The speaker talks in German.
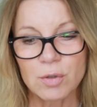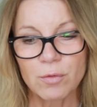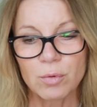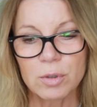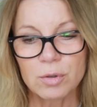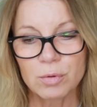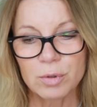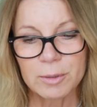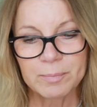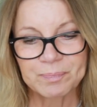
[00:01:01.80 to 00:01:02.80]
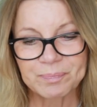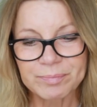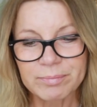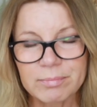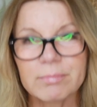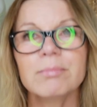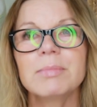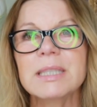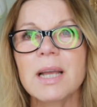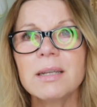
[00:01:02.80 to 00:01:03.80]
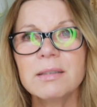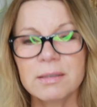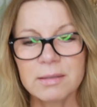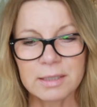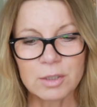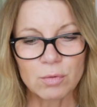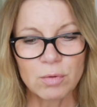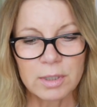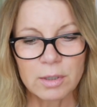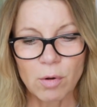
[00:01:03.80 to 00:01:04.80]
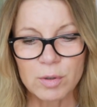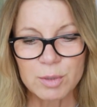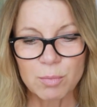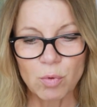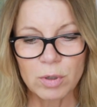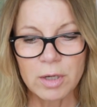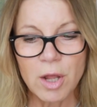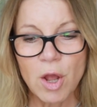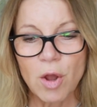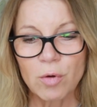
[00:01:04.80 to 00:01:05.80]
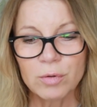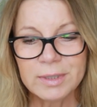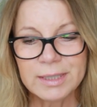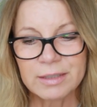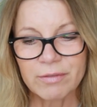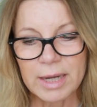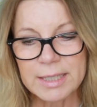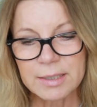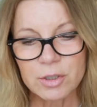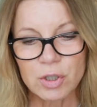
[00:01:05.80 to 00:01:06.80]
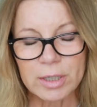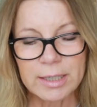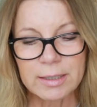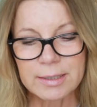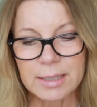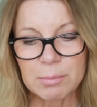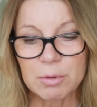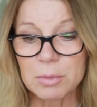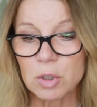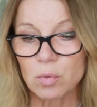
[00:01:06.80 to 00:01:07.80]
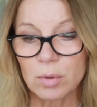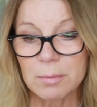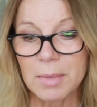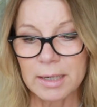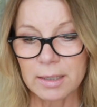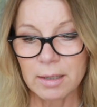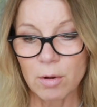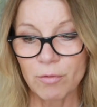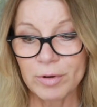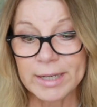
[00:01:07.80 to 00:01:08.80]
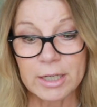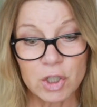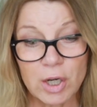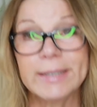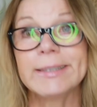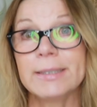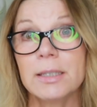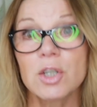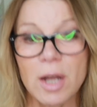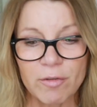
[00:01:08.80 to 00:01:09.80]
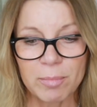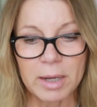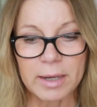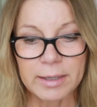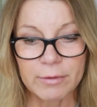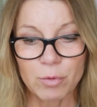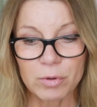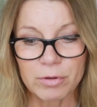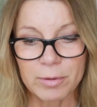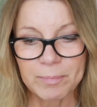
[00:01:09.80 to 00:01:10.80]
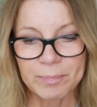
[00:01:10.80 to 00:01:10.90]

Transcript: Flügeltür, betrachtete den dunklen Holzboden und die in weiß gestrichene Treppe mit dunklem Handlauf, die anscheinend in den Schlafbereich führte.